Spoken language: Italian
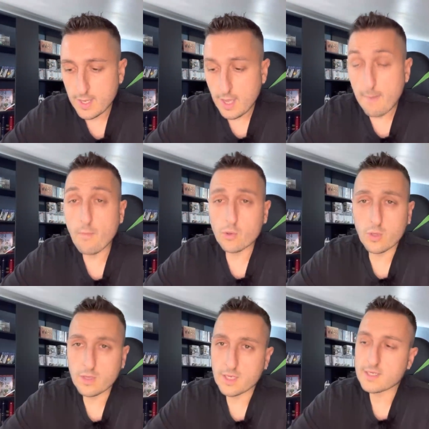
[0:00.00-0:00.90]
è molto
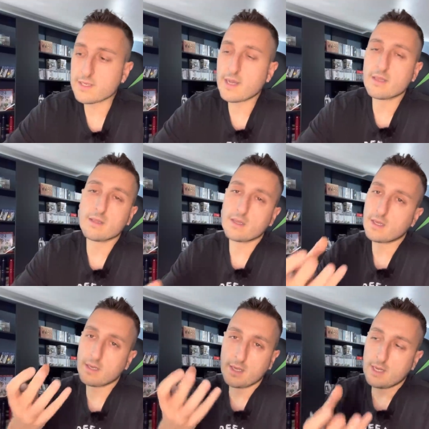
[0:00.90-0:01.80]

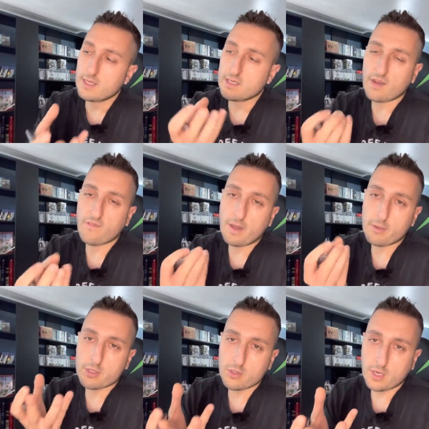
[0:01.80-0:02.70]
interessante, serve la
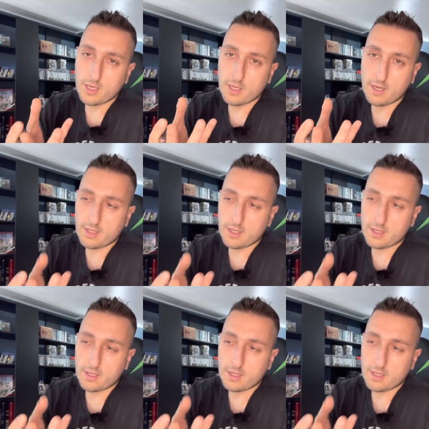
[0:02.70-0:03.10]
personalità,